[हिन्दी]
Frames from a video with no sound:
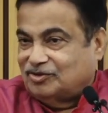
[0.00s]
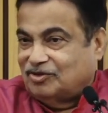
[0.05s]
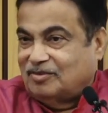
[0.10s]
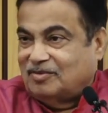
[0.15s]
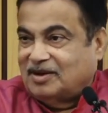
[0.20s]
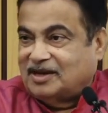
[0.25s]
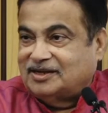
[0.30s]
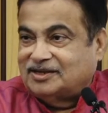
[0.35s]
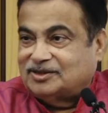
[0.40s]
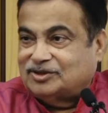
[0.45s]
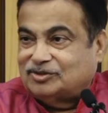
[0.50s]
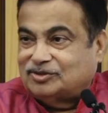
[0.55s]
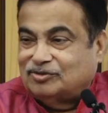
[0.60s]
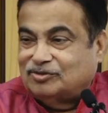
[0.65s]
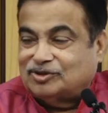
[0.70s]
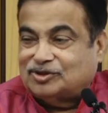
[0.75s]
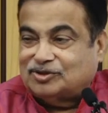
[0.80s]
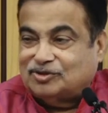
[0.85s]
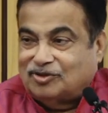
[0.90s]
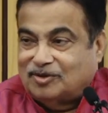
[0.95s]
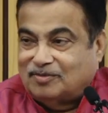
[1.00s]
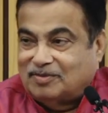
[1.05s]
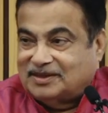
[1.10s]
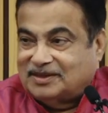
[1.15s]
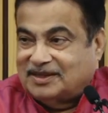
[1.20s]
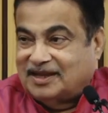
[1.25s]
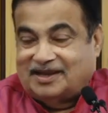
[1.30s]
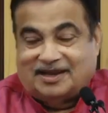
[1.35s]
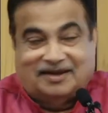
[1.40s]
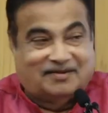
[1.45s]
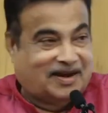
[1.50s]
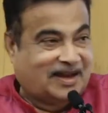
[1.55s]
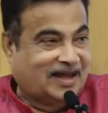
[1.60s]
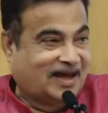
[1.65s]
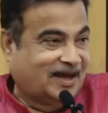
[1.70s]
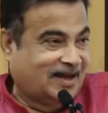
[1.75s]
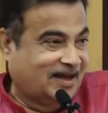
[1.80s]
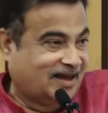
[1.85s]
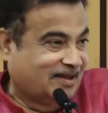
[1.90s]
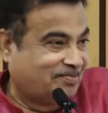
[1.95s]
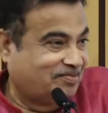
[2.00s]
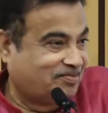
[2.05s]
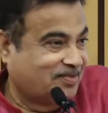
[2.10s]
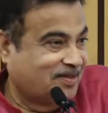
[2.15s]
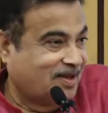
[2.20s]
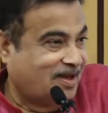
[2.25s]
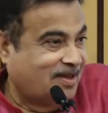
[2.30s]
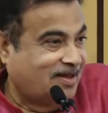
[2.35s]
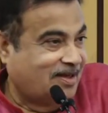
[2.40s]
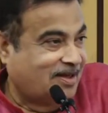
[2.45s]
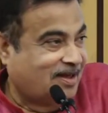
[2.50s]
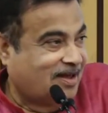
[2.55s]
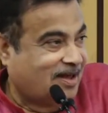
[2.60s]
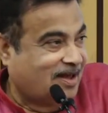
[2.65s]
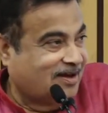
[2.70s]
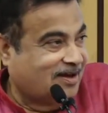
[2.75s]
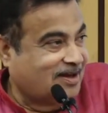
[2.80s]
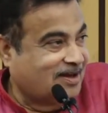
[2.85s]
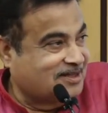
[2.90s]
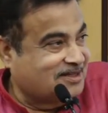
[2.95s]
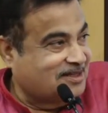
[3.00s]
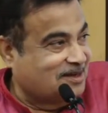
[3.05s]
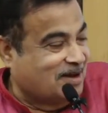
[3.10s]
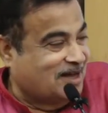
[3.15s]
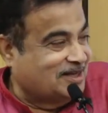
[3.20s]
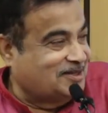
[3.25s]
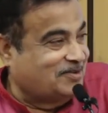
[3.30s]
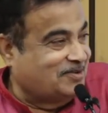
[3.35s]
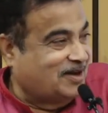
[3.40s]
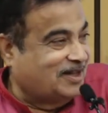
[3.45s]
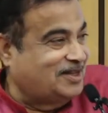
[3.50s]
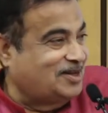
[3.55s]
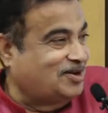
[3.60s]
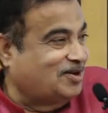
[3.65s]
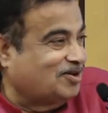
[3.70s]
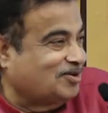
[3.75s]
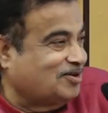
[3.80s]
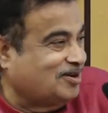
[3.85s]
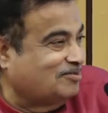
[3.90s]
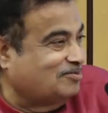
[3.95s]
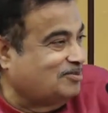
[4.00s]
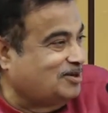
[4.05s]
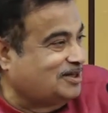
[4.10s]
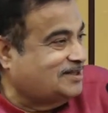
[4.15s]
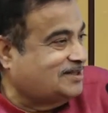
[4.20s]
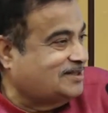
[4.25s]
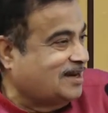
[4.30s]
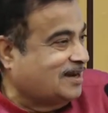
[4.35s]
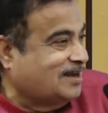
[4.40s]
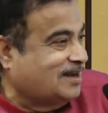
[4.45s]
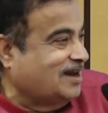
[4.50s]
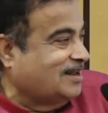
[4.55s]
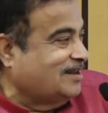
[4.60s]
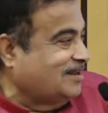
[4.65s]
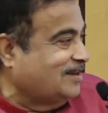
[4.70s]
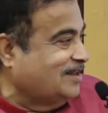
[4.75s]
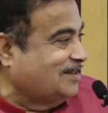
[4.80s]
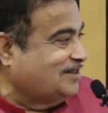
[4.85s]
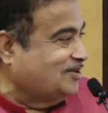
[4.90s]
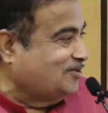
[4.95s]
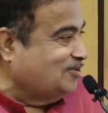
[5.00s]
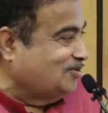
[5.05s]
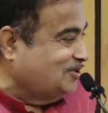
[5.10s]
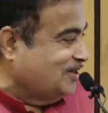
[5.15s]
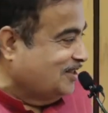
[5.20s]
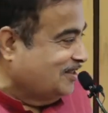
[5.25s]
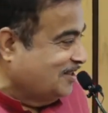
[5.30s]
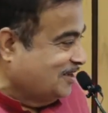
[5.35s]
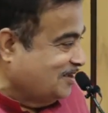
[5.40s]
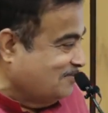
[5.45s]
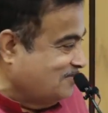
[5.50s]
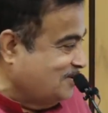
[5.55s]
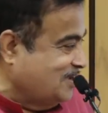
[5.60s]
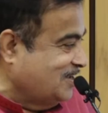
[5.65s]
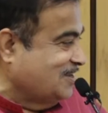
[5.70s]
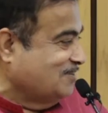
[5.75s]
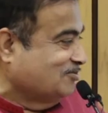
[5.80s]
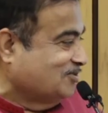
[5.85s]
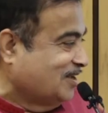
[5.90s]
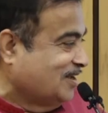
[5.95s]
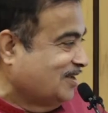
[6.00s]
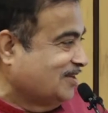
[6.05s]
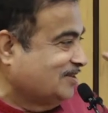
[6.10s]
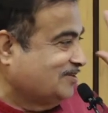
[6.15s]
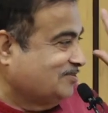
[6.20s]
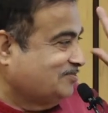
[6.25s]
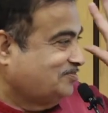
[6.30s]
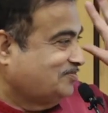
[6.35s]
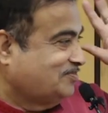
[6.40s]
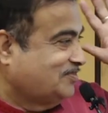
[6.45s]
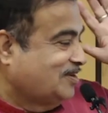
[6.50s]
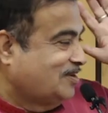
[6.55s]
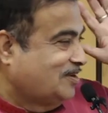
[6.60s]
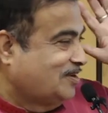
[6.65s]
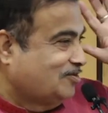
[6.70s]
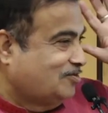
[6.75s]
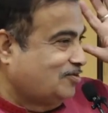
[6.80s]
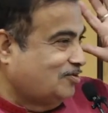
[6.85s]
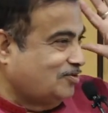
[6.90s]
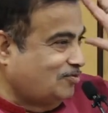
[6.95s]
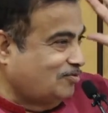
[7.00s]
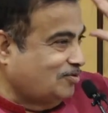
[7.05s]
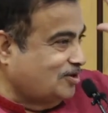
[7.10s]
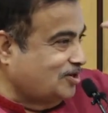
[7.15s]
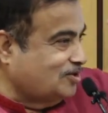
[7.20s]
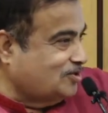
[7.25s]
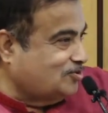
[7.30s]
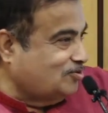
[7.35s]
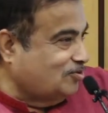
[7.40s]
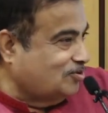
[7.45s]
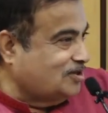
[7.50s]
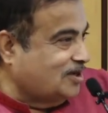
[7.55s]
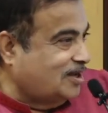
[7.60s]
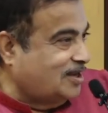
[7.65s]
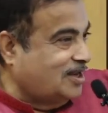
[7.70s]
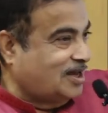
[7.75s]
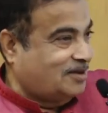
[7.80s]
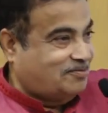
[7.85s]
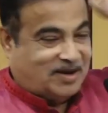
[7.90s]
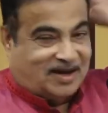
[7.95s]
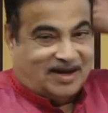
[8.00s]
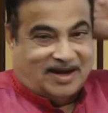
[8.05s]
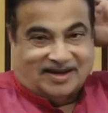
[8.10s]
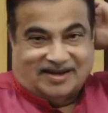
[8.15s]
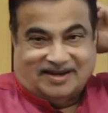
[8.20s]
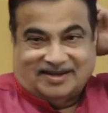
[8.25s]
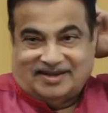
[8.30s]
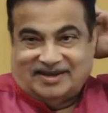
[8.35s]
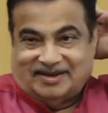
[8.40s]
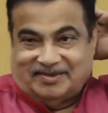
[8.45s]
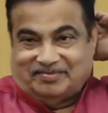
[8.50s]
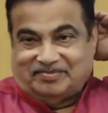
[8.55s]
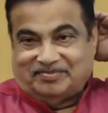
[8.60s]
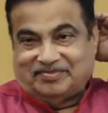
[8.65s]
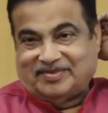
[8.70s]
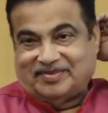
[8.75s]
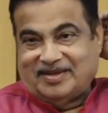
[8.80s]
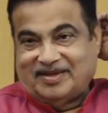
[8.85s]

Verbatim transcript: जो हमारी सोच को बदलने वाला है अगर समाजवादी और कम्युनिस्ट सरकारें रहती तो जिंदगी भी नहीं होता क्योंकि उनकी सोच अलग प्रकार की थी